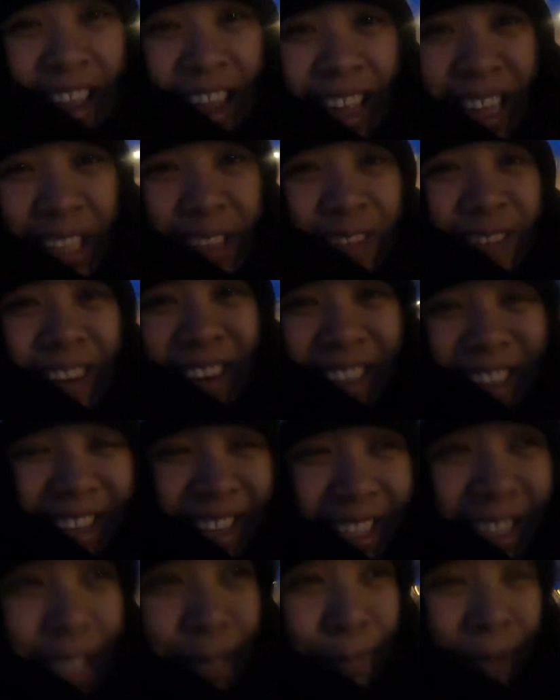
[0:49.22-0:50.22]
Actually,
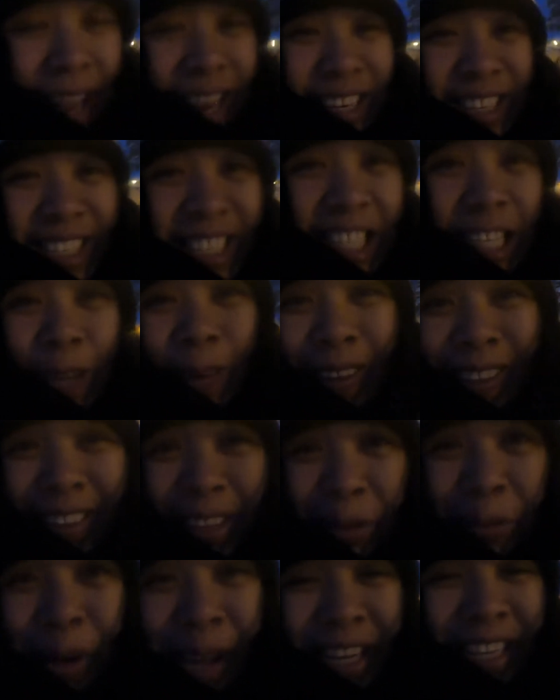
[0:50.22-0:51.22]
it's minus
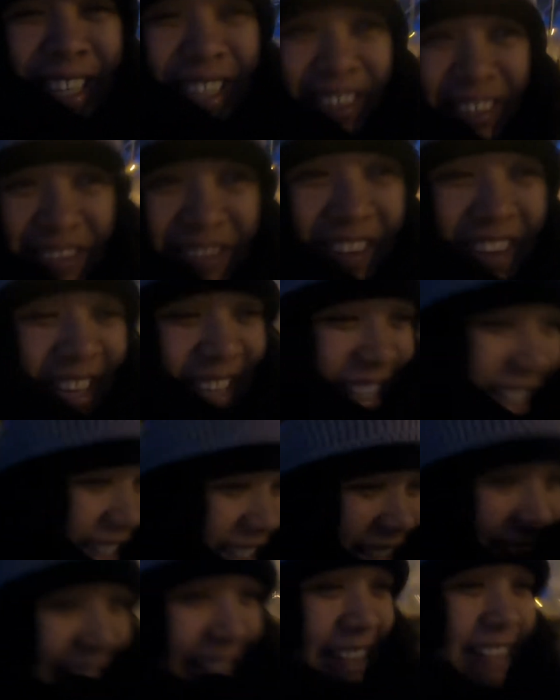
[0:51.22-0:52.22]
21 degrees.
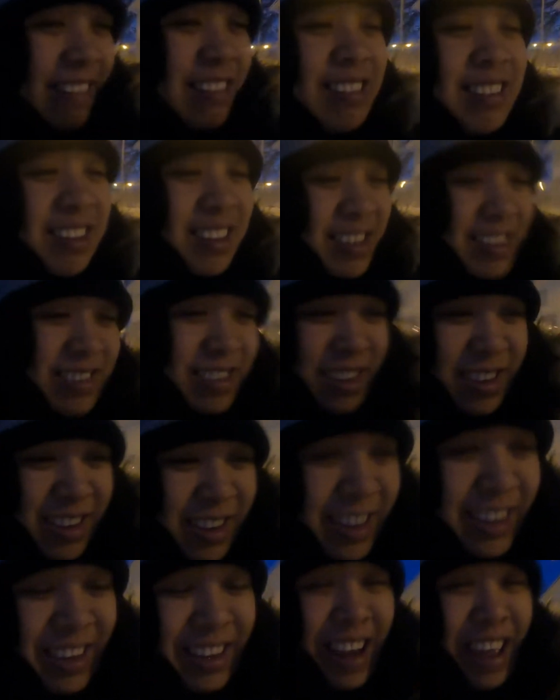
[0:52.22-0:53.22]
So,
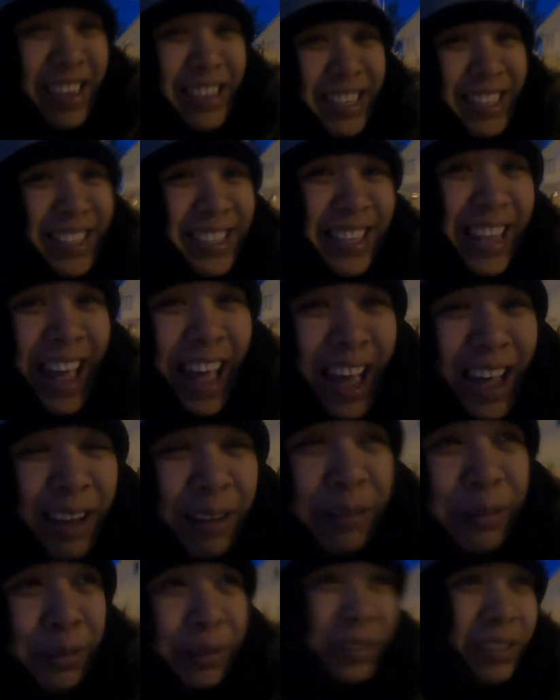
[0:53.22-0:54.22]
this is
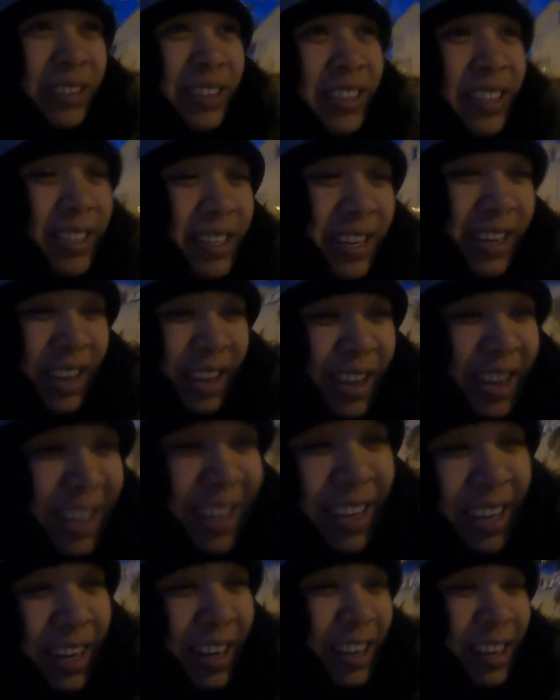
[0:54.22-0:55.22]
how
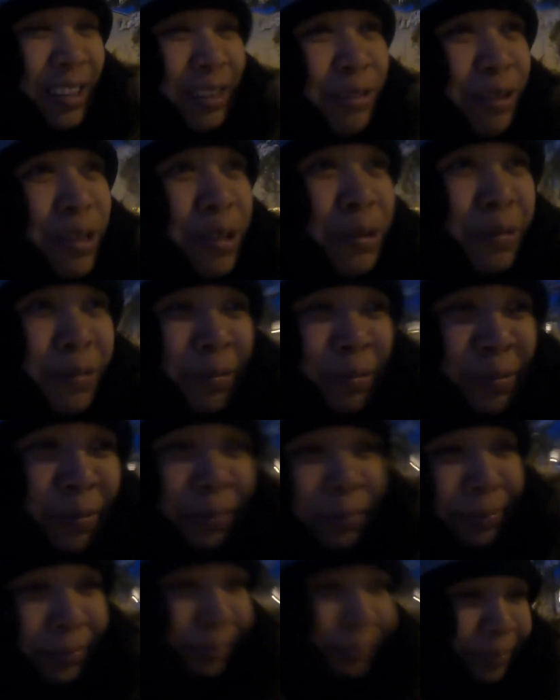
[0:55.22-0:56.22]
ganito
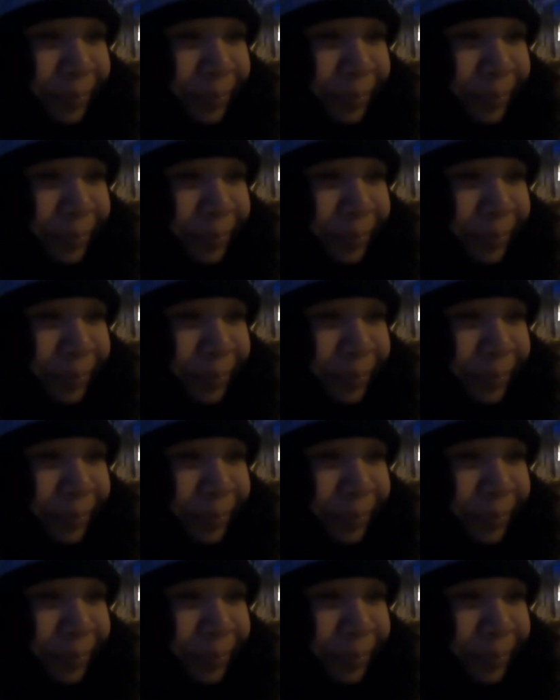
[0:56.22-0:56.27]
yung